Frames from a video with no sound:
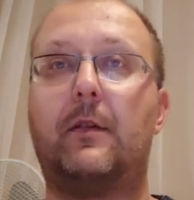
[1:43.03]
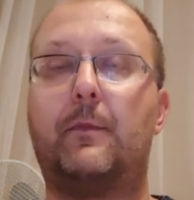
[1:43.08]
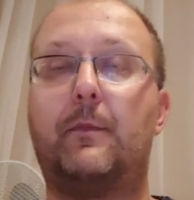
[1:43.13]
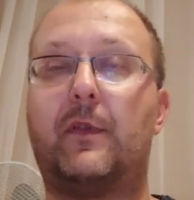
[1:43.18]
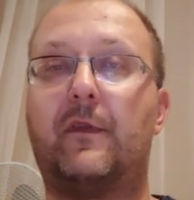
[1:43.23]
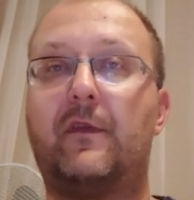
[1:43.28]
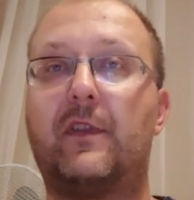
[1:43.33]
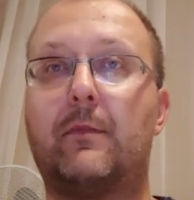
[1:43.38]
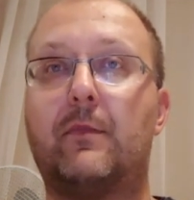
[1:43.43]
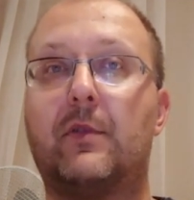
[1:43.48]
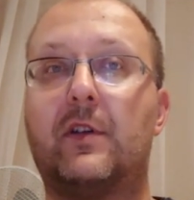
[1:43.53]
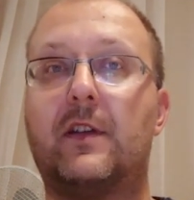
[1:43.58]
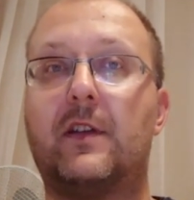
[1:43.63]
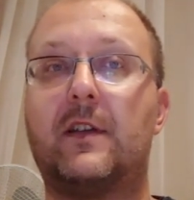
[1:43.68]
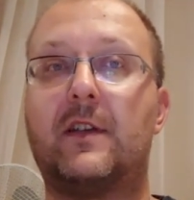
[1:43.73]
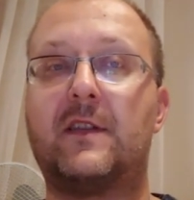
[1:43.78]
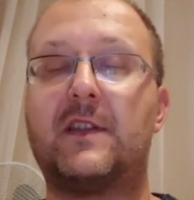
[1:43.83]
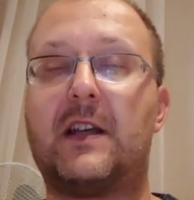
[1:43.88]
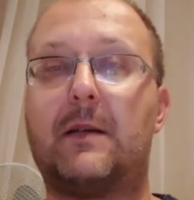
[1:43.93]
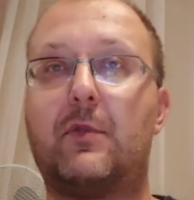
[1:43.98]
powiemy
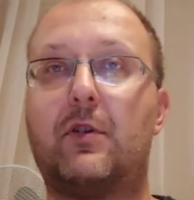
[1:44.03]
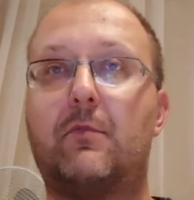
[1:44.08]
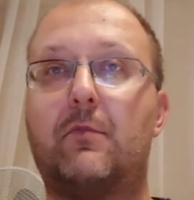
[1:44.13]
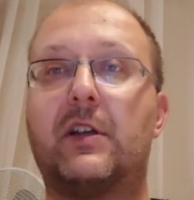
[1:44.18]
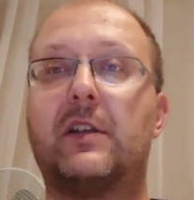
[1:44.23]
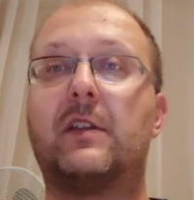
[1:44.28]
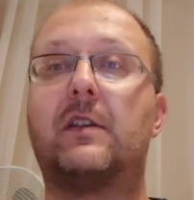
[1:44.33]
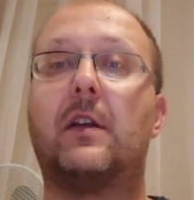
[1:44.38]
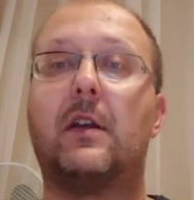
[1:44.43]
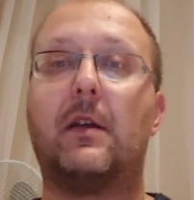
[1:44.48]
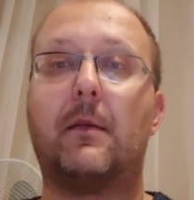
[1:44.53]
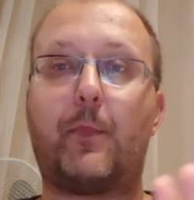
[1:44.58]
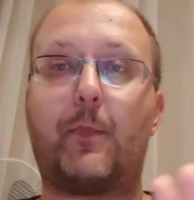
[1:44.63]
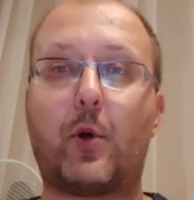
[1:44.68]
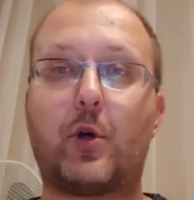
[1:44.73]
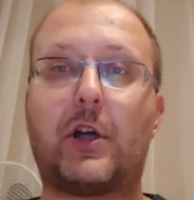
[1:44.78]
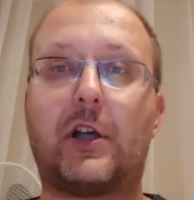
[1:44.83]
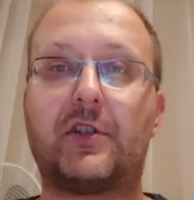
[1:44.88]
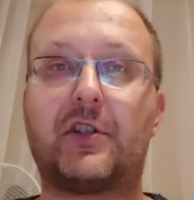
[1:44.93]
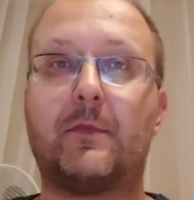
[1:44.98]
za moment,
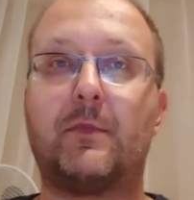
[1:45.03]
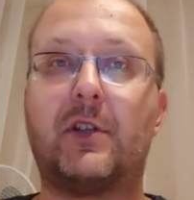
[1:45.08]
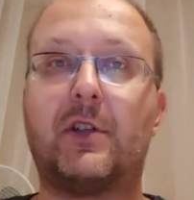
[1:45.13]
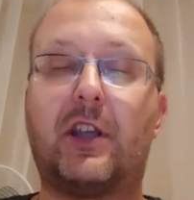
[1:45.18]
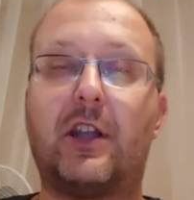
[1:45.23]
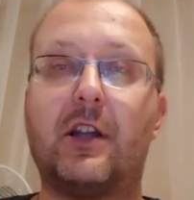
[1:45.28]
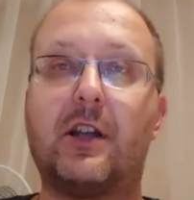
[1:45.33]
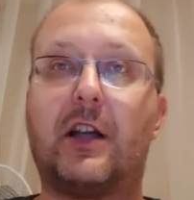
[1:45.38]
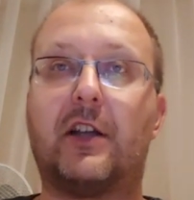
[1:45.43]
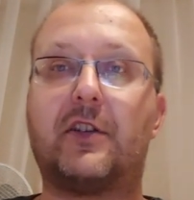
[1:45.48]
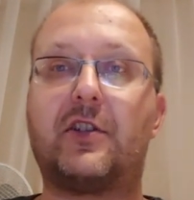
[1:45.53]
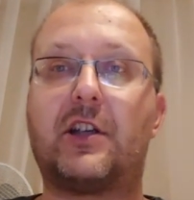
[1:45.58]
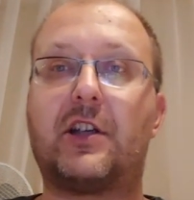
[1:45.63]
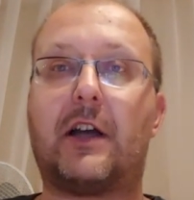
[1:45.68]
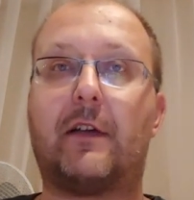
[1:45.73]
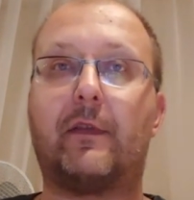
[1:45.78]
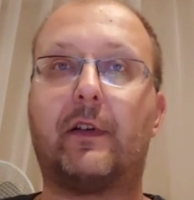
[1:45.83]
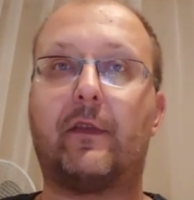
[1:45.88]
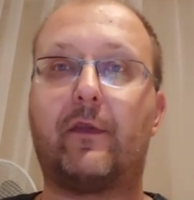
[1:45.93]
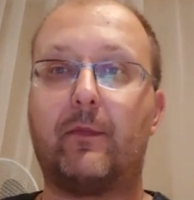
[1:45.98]
pokażemy kilka
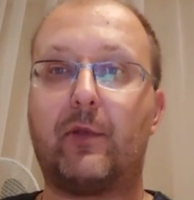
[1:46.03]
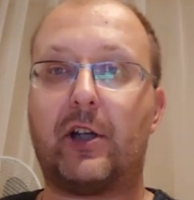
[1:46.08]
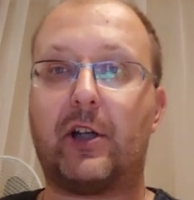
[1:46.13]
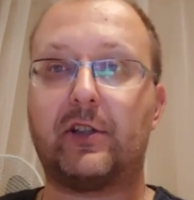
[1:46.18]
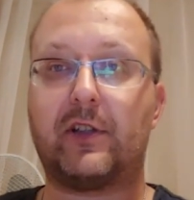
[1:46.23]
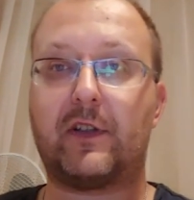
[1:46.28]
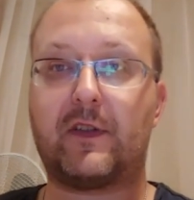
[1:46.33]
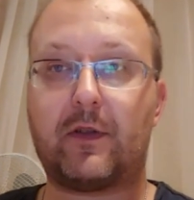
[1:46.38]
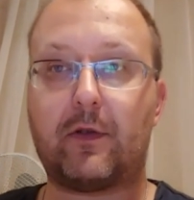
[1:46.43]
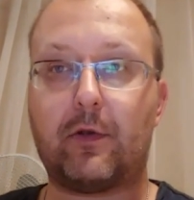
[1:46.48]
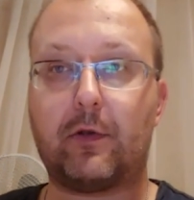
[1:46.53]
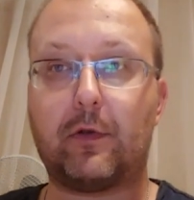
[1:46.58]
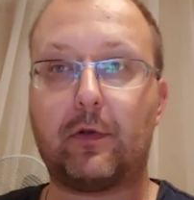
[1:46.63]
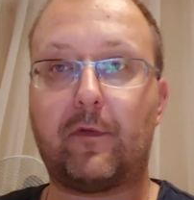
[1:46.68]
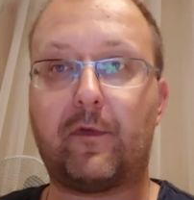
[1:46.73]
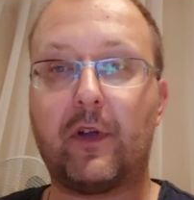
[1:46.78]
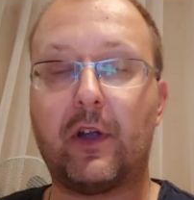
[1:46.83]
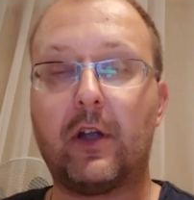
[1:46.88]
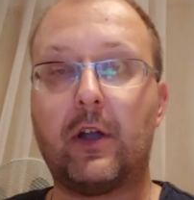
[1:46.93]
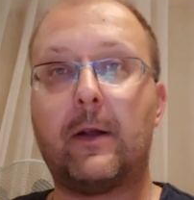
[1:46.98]
ciekawych wybranych
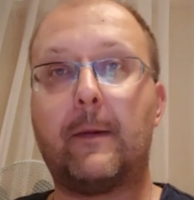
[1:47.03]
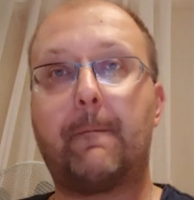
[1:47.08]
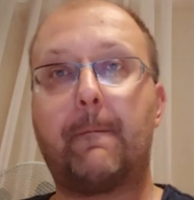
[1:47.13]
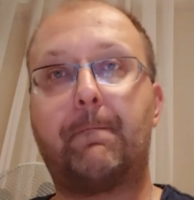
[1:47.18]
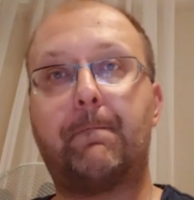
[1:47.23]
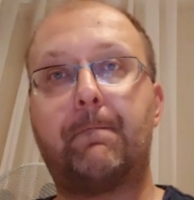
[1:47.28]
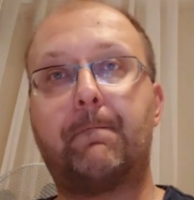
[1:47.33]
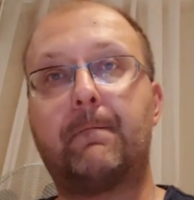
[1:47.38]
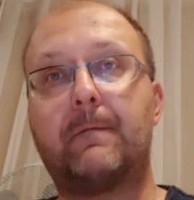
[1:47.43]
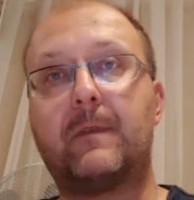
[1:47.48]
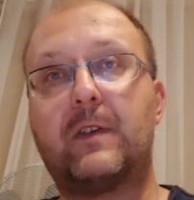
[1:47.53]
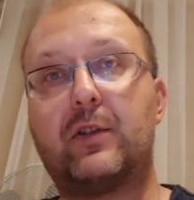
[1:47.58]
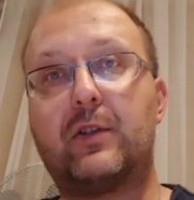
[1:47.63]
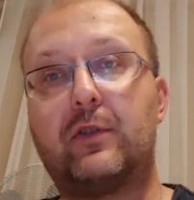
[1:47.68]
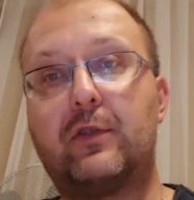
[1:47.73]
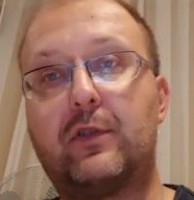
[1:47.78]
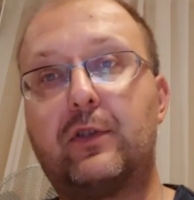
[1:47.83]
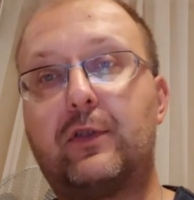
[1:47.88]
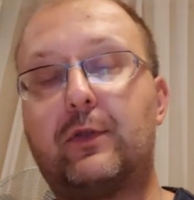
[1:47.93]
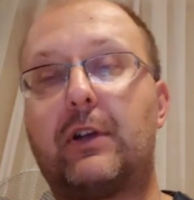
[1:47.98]
skrótów, mm,
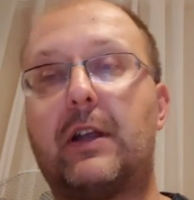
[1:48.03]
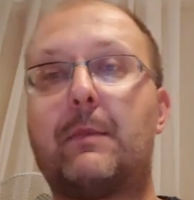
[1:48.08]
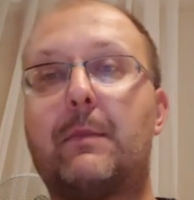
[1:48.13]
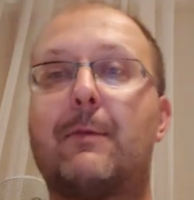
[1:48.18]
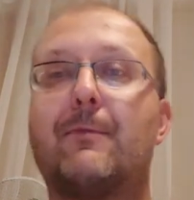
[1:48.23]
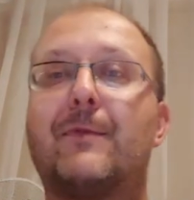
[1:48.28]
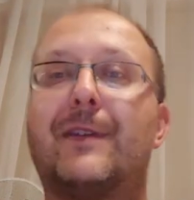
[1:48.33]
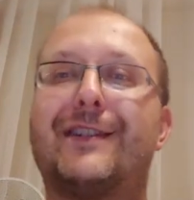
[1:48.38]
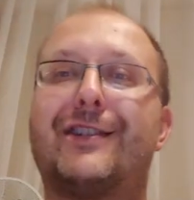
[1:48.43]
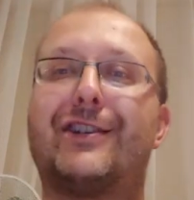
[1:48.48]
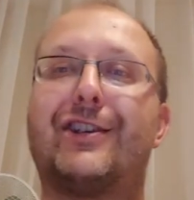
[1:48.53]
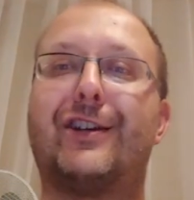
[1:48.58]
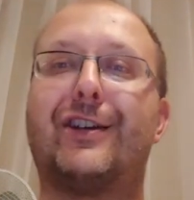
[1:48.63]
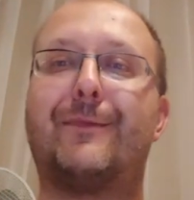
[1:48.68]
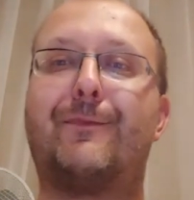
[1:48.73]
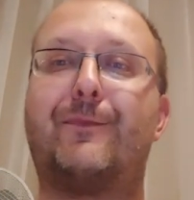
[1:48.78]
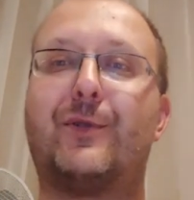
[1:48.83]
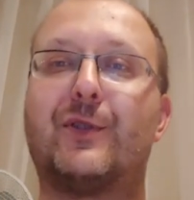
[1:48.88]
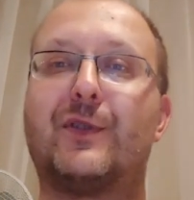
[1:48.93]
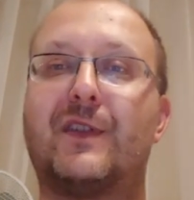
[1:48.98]
które mam nadzieję
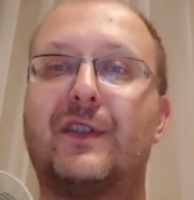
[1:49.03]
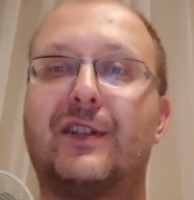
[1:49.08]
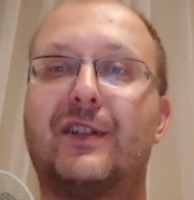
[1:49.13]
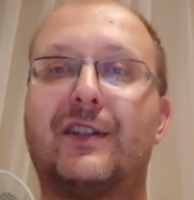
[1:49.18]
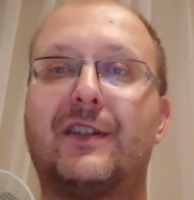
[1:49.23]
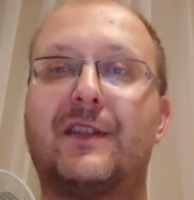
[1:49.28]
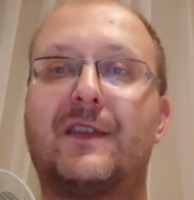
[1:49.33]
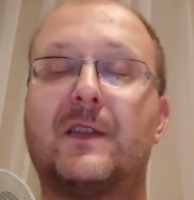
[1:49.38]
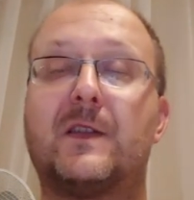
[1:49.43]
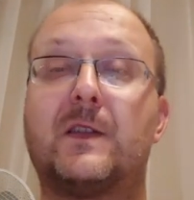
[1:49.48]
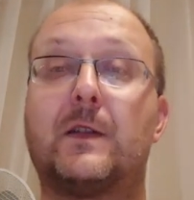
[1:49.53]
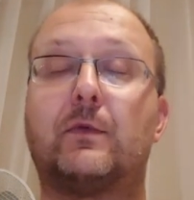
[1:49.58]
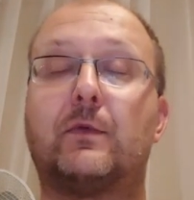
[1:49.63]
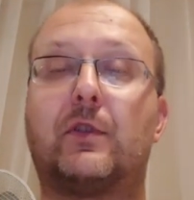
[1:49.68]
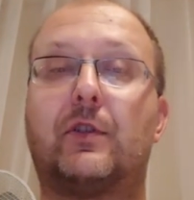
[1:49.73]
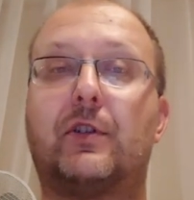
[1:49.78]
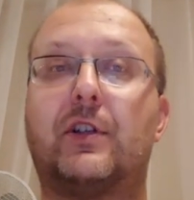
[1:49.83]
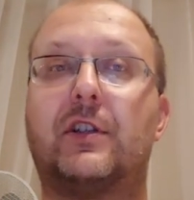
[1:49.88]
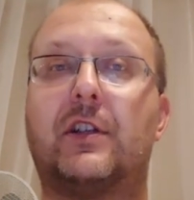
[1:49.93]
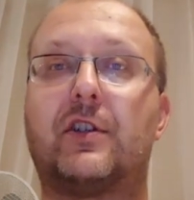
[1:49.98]
podsycą
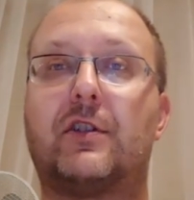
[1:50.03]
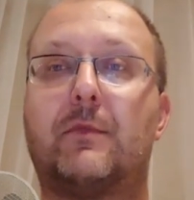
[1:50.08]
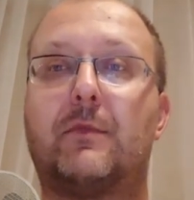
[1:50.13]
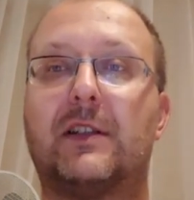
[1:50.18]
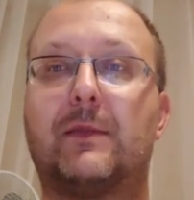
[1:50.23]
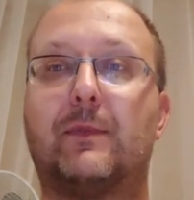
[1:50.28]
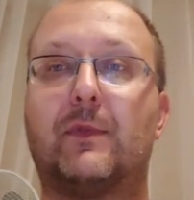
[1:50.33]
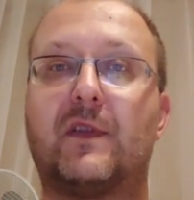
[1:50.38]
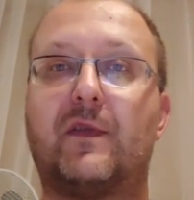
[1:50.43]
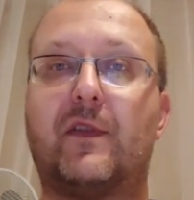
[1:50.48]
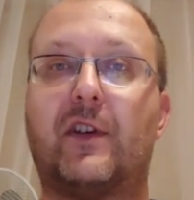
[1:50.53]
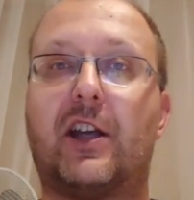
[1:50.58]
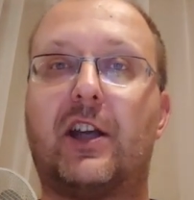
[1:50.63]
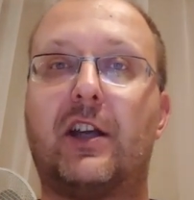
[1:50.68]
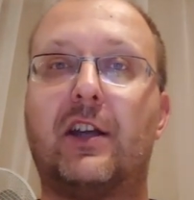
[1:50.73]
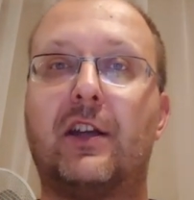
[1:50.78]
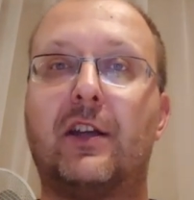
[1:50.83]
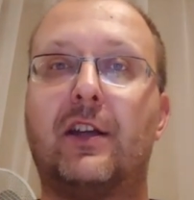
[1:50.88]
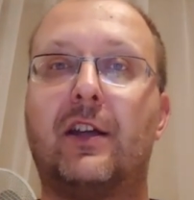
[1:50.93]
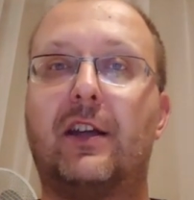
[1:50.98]
trochę naszą atmosferę
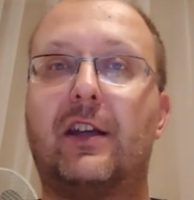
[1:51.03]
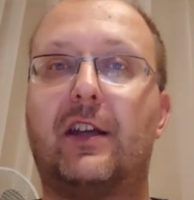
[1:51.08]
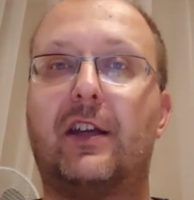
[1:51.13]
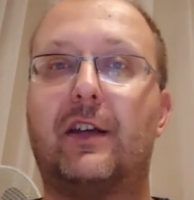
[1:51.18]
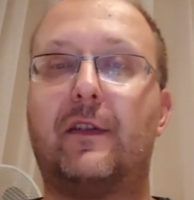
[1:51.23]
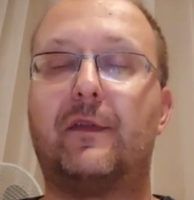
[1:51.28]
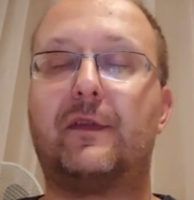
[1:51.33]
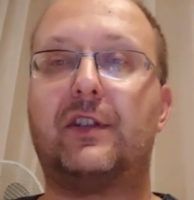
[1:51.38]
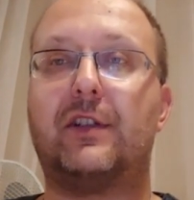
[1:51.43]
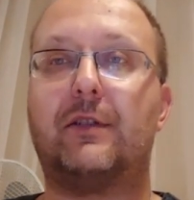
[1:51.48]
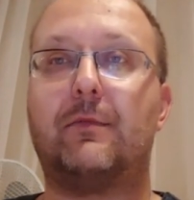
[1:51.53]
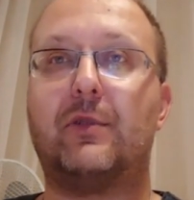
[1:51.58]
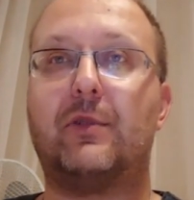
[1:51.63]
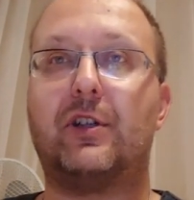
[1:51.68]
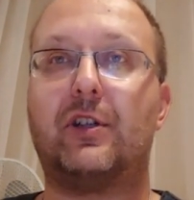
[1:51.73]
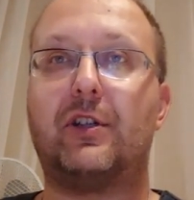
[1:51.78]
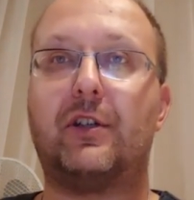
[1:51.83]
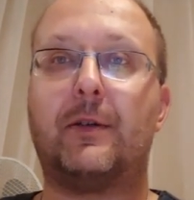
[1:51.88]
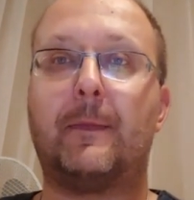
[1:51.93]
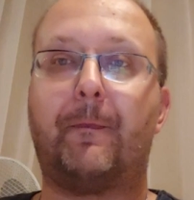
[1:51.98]
e, w tym
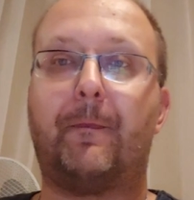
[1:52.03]
e,